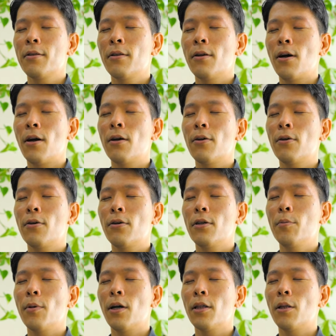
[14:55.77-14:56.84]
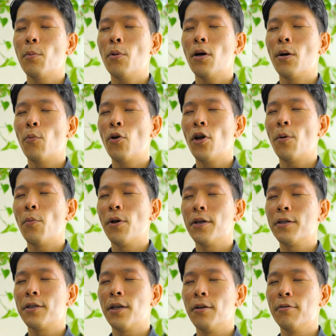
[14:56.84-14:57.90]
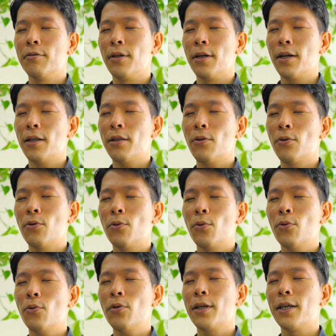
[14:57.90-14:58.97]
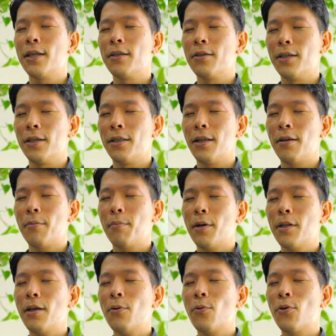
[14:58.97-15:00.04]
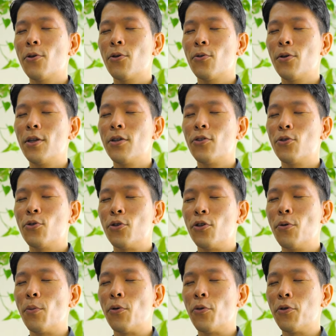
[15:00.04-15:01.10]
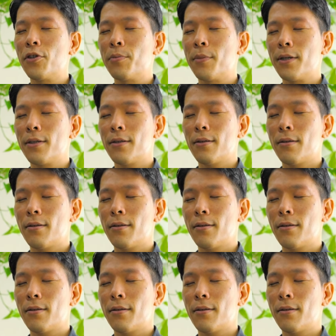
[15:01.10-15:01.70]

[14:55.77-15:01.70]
あ、今頭がモヤモヤしているんだなということに気づいて、また呼吸に注意を戻します。